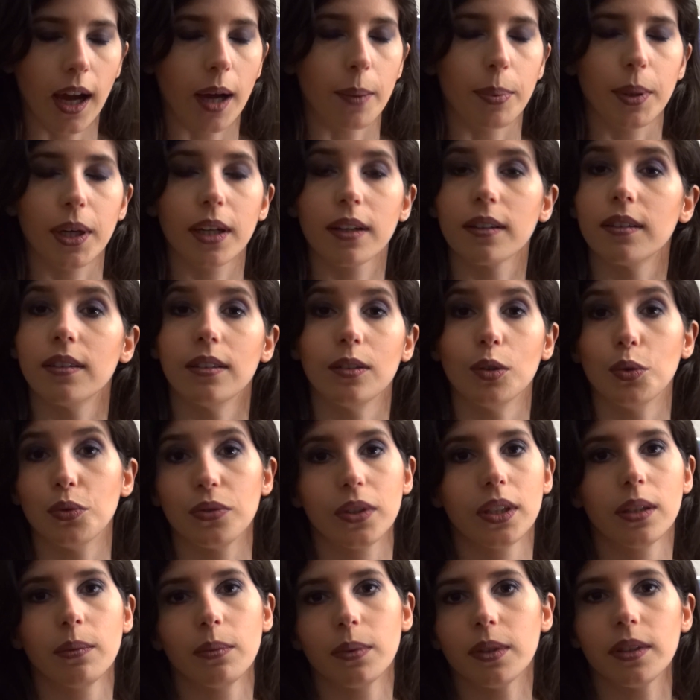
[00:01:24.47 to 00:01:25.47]
Après, le
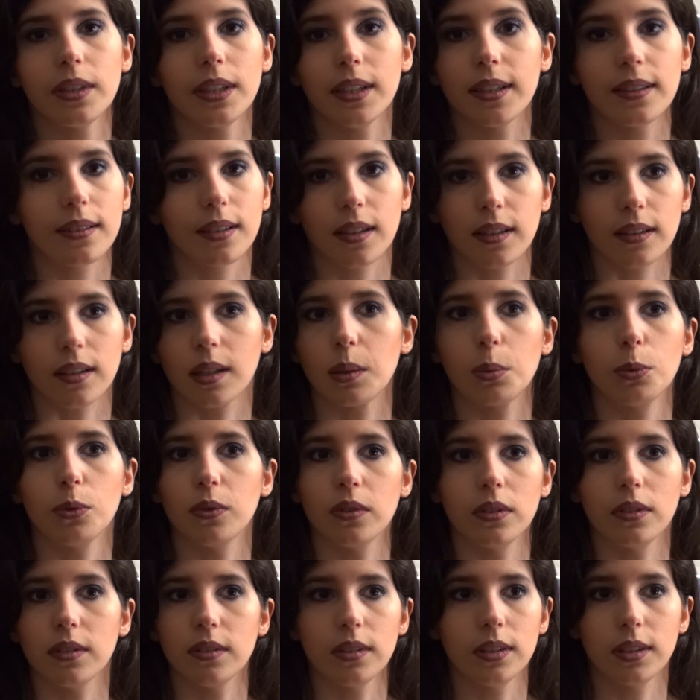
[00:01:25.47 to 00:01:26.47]
film, il est très très
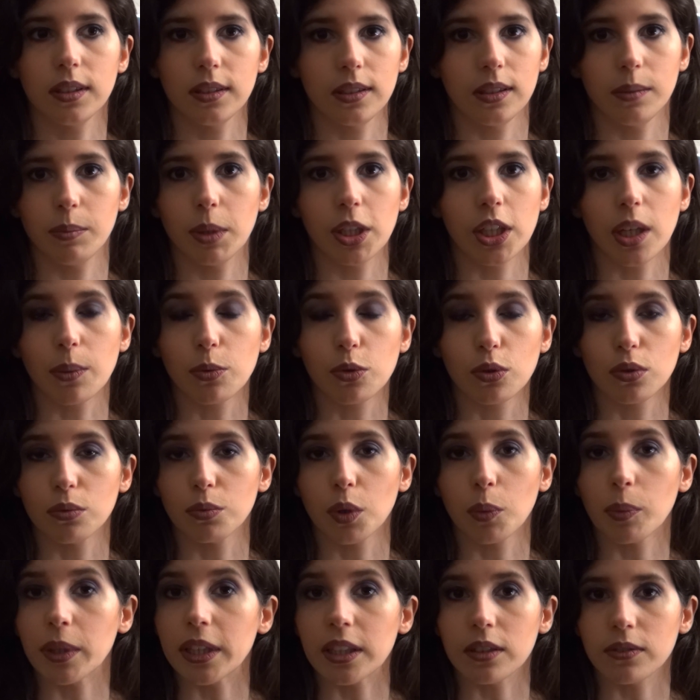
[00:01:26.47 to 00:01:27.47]
beau, il y a des images
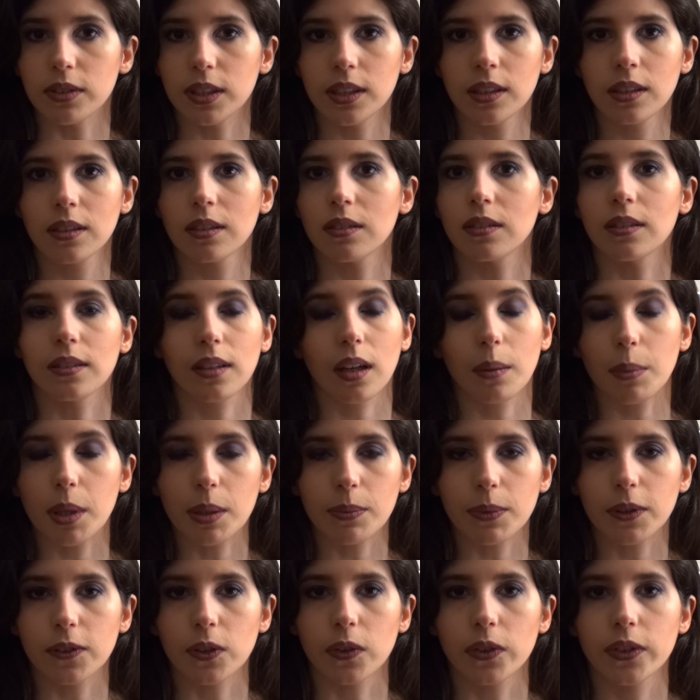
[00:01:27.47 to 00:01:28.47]
absolument magnifiques, une très
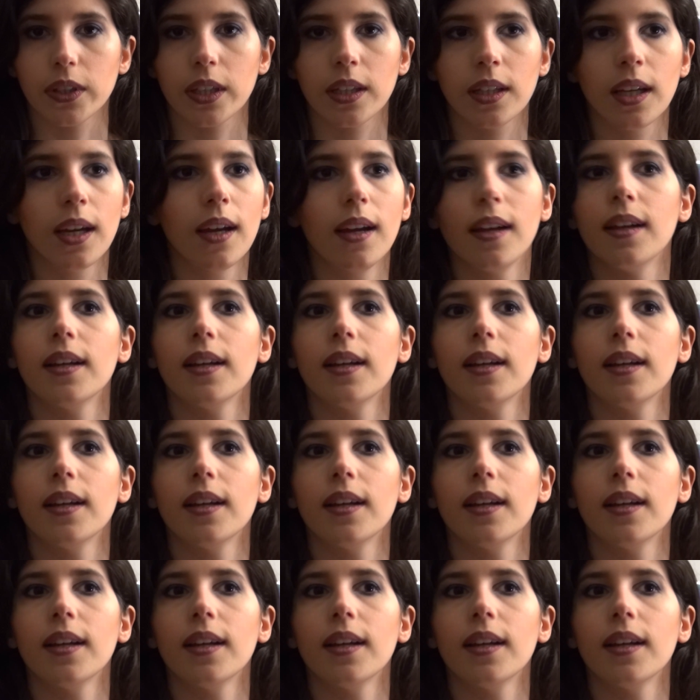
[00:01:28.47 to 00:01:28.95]
belle mise en scène.